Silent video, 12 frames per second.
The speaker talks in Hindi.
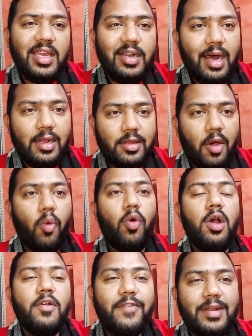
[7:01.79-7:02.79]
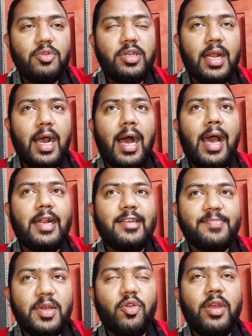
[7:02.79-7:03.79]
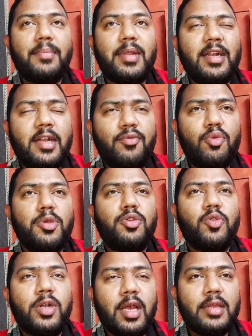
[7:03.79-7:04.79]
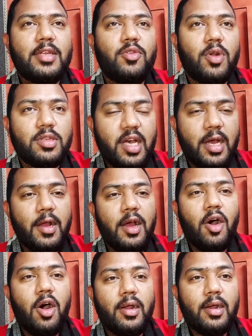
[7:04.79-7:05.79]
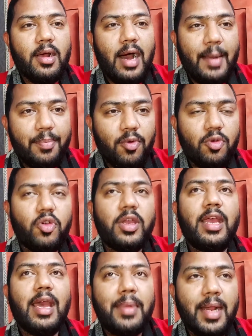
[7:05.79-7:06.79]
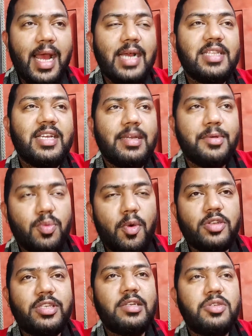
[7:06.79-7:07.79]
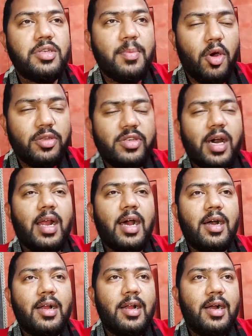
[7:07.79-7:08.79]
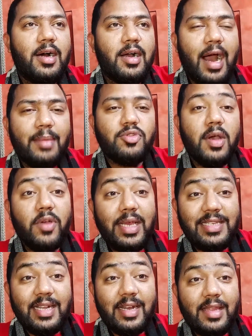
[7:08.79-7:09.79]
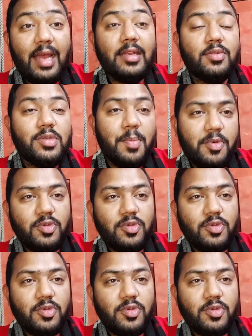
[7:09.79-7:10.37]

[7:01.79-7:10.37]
ही डालता हूं फिर मुझे लगा यार इसमें क्योंकि हमने इंटरव्यू भी शूट किया था थोड़ा सा और आपको क्योंकि कैमरे के आगे दिखने में तो बहुत सारी चीजें बहुत सारा आ, काम जो है वो इजी लगता है लेकिन उसके,